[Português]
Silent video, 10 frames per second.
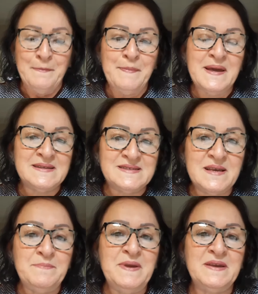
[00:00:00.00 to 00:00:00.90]

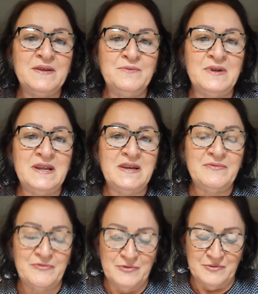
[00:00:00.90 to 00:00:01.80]
Percebi que no
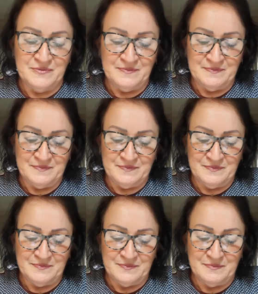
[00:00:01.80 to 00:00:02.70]
livro
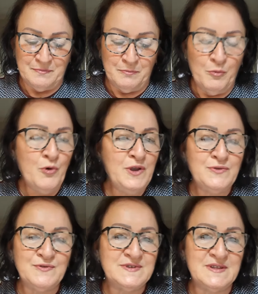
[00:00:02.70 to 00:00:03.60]

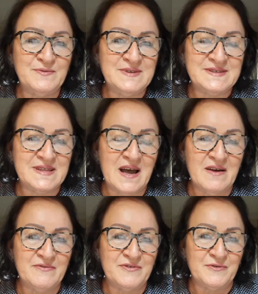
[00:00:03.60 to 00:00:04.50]
muitos não
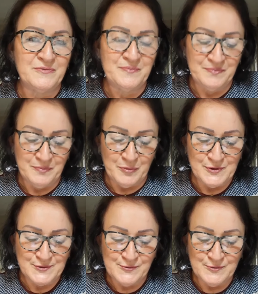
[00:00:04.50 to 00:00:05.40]
estavam,
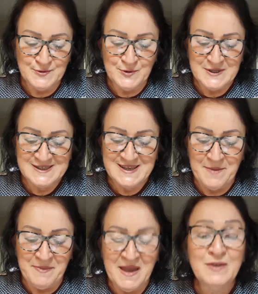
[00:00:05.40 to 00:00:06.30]
pois com os
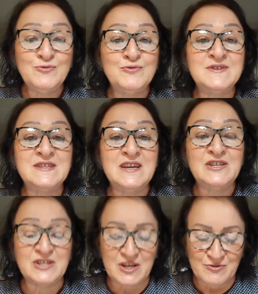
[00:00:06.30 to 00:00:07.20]
orçamentos
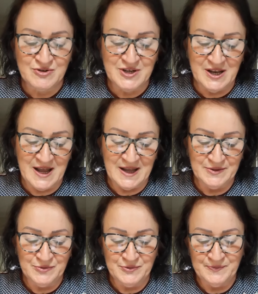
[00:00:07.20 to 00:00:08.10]
deixei-os de
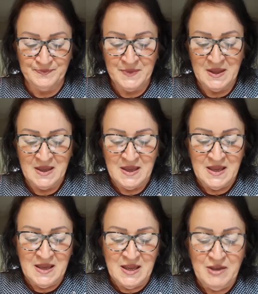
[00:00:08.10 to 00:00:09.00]
lado.
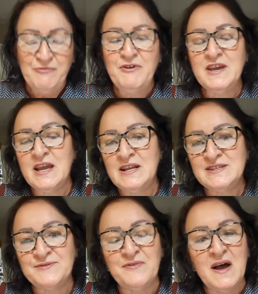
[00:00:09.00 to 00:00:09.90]
E vi que
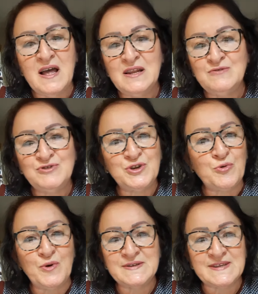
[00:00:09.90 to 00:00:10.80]
eles falam de
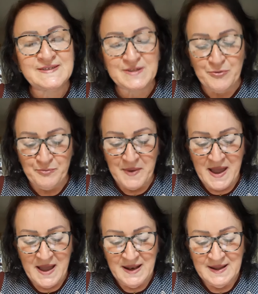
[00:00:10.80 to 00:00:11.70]
coisas tão
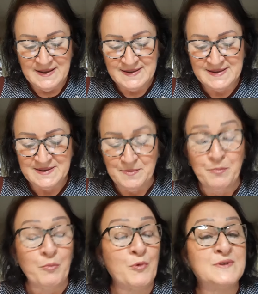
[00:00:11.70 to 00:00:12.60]
belas,
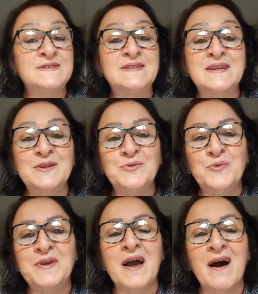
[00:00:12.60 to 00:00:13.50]

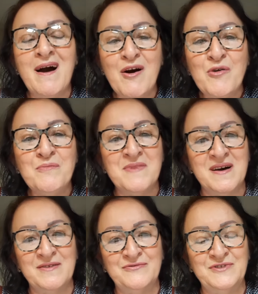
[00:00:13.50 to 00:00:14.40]
mostrando que a
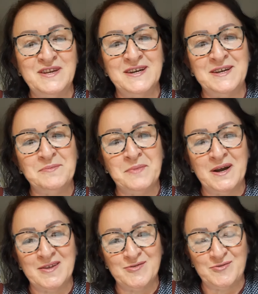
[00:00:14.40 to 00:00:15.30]
alma havia
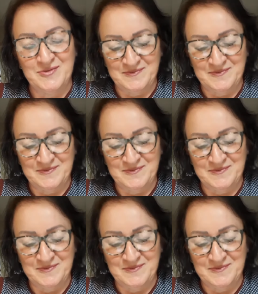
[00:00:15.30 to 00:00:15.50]
rimado.